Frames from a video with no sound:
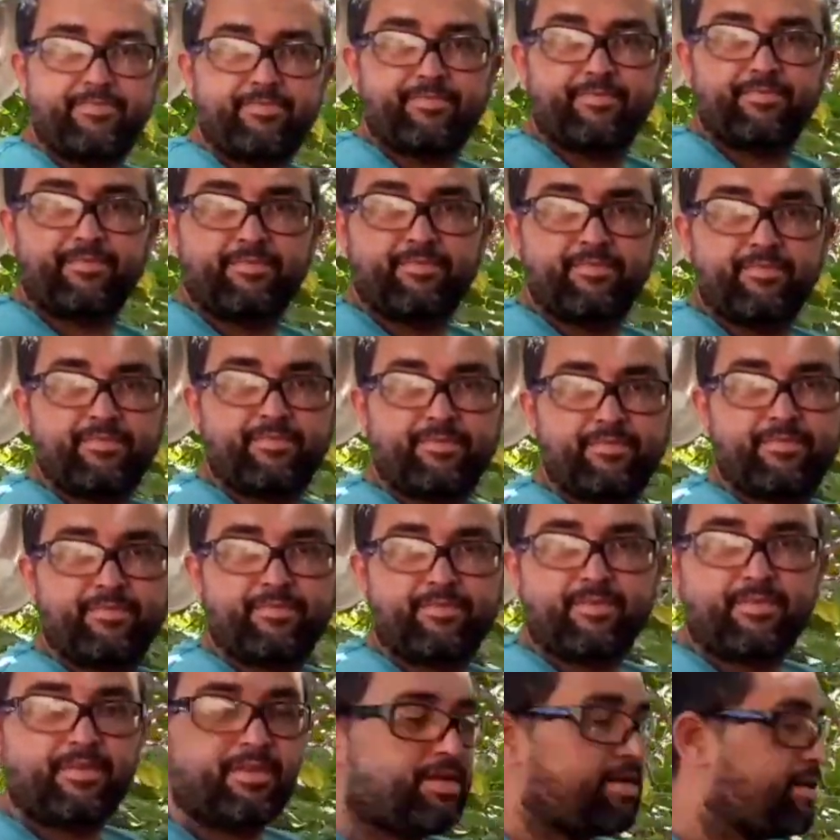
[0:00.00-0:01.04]

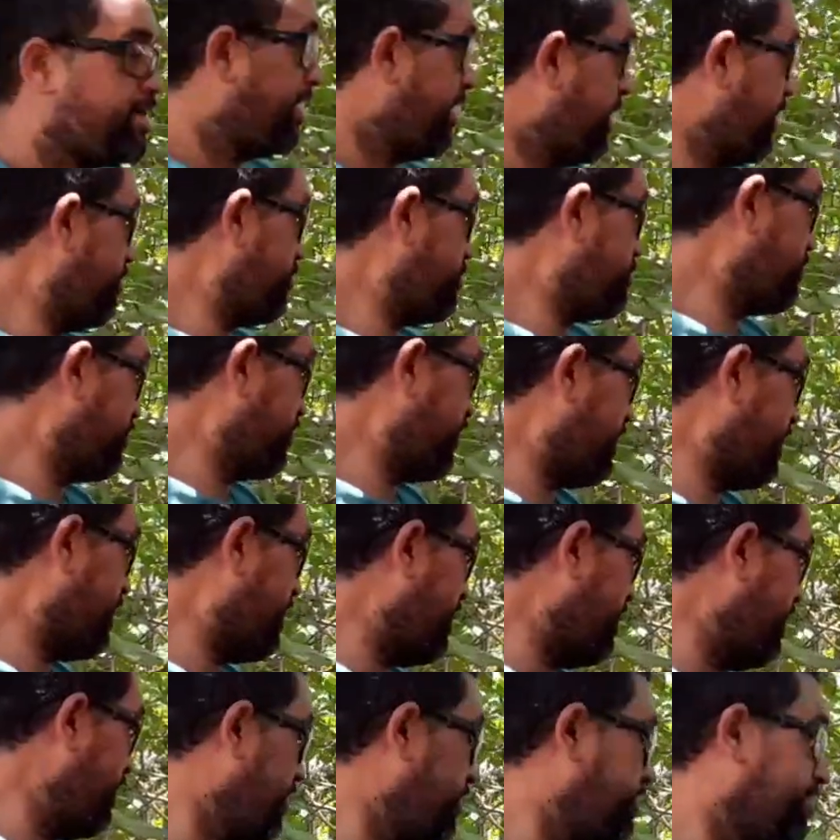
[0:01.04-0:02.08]
Aqui tá? os outros
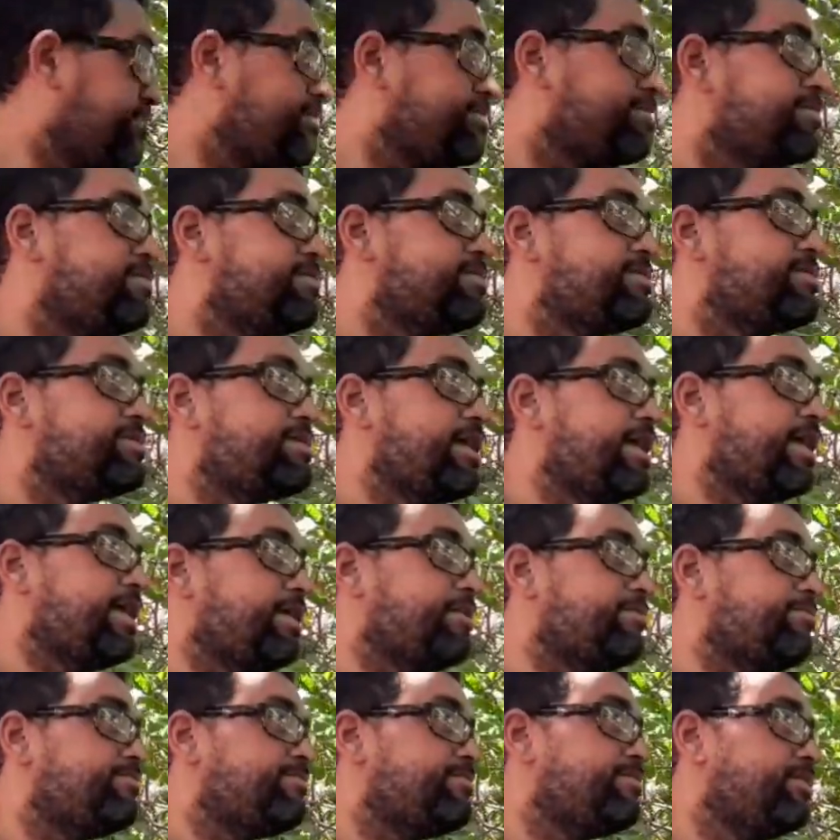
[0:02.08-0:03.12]
aqui, ó.
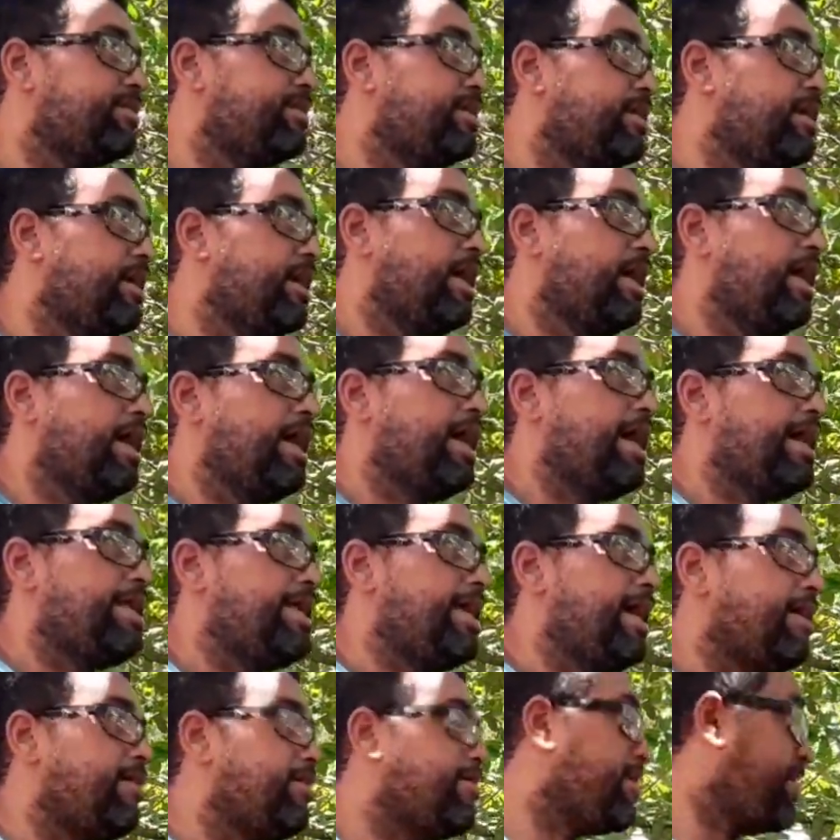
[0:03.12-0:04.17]
Certo? Aí
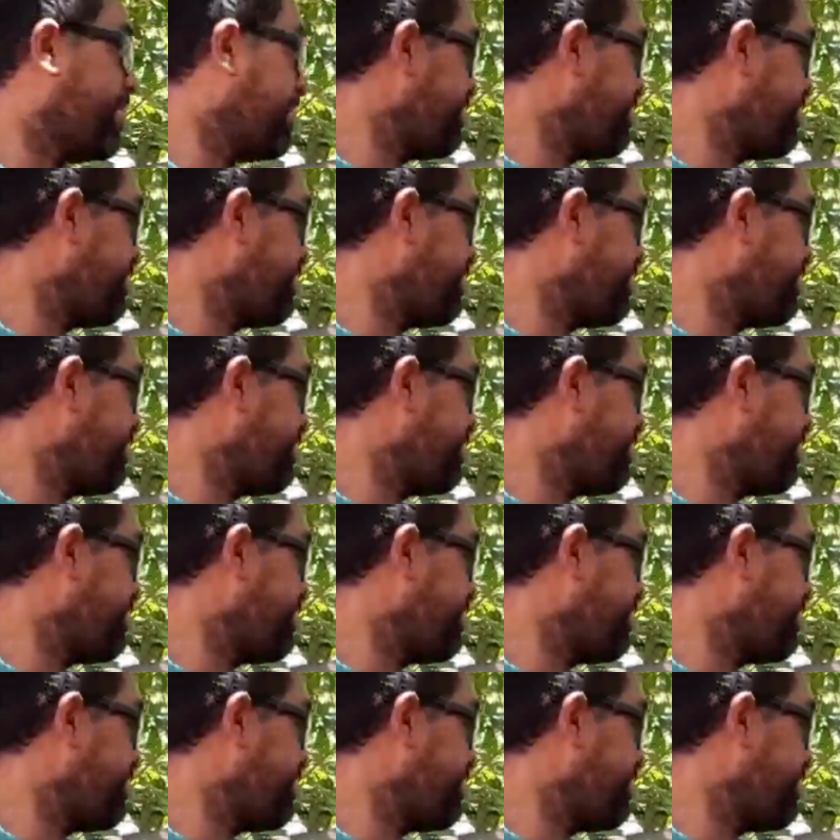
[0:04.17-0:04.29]
agora a